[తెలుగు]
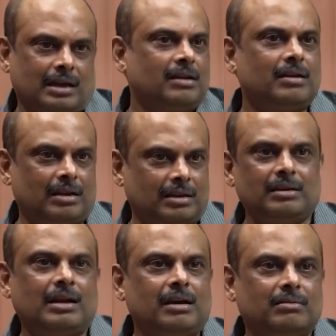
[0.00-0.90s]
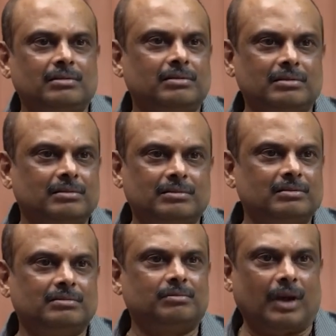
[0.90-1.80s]
నాకు అది నాకు
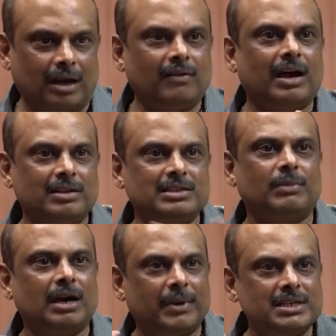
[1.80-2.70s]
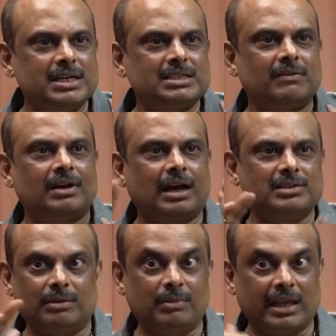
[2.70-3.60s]
మనం ఆ సినిమాకి పనిచేసాం
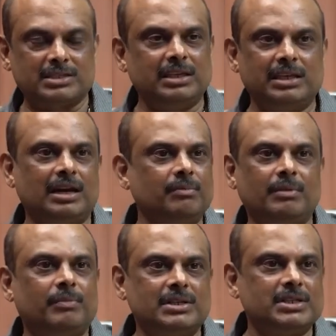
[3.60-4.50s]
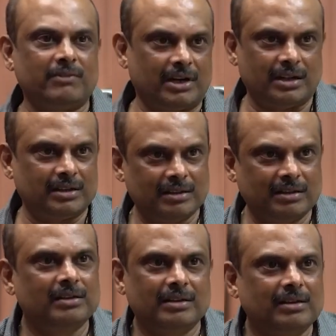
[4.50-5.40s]
వాళ్ళ సినిమా నెక్స్ట్ ఇవ్వాలని మనం పనిచేయమండి
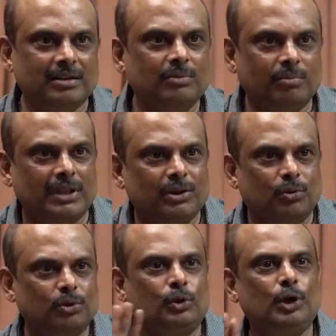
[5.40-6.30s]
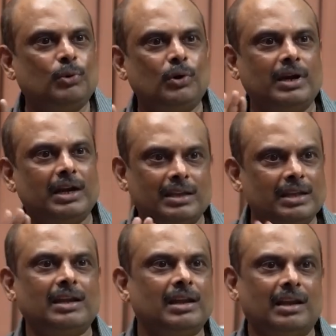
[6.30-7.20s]
మంది
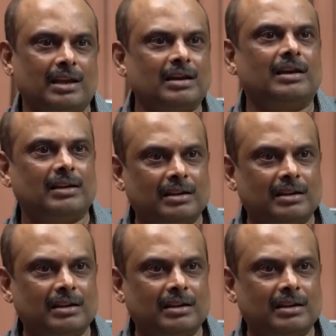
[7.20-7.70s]
గుర్తుండిపోవాలనేదే నా లెక్క